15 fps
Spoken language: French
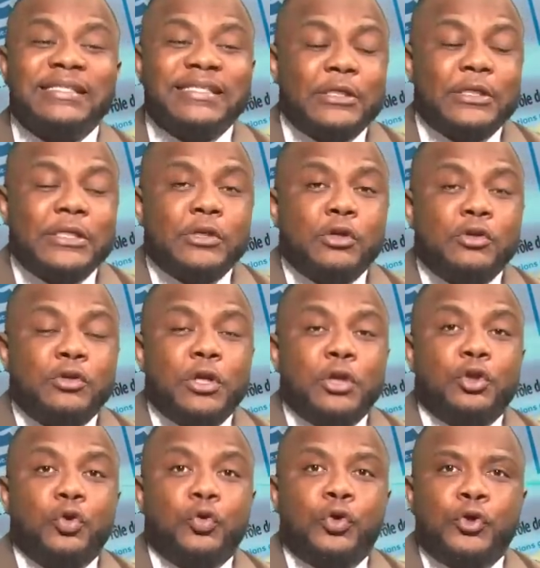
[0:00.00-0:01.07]
Ce sont
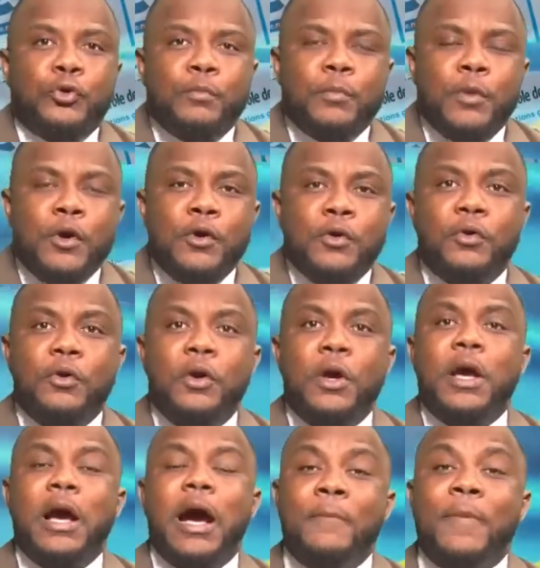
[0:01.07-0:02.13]
des documents,
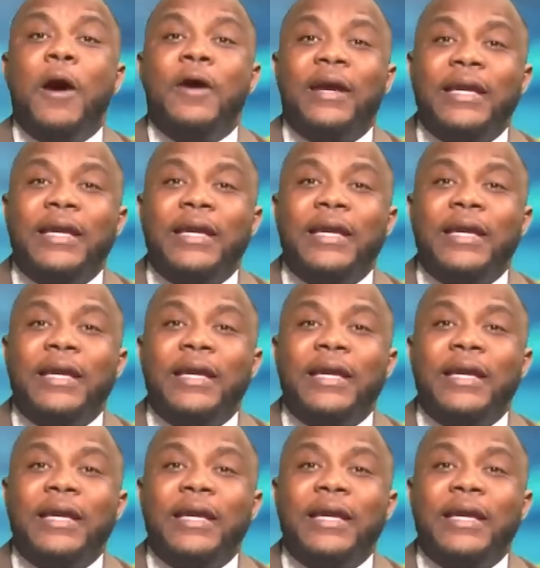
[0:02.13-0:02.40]
en,